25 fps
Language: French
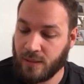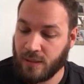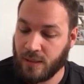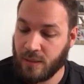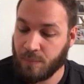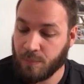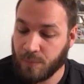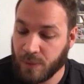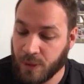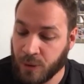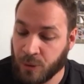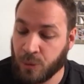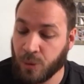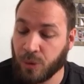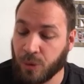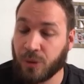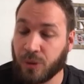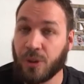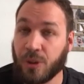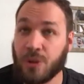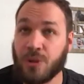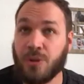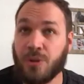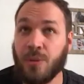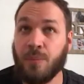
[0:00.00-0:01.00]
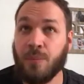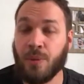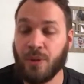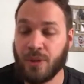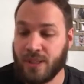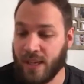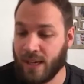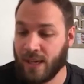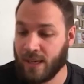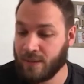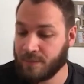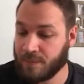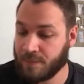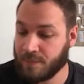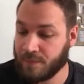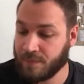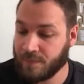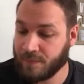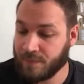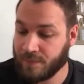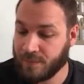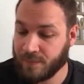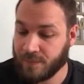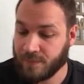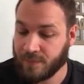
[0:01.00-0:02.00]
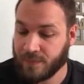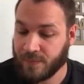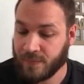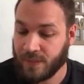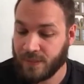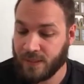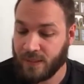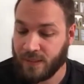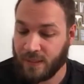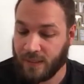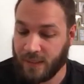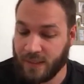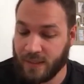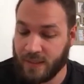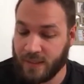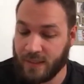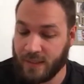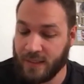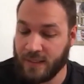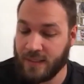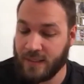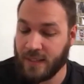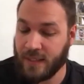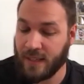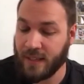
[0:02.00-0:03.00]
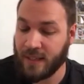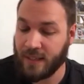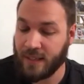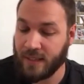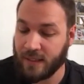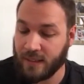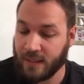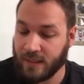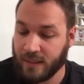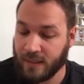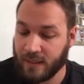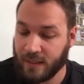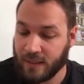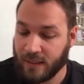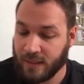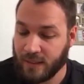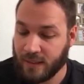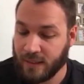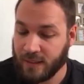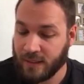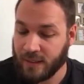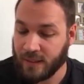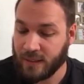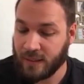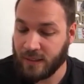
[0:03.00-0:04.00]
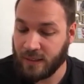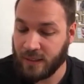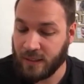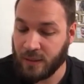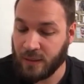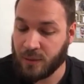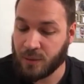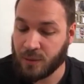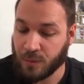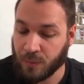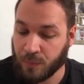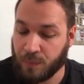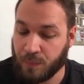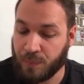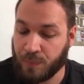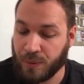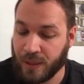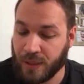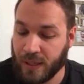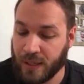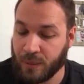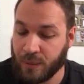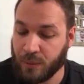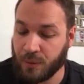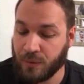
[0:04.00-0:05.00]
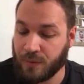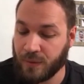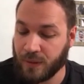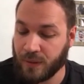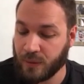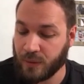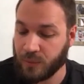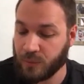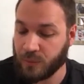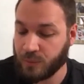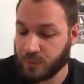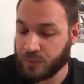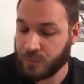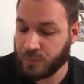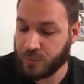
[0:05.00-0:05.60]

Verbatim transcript: Mais d'autres se moquaient et disaient, ils sont pleins de vin doux.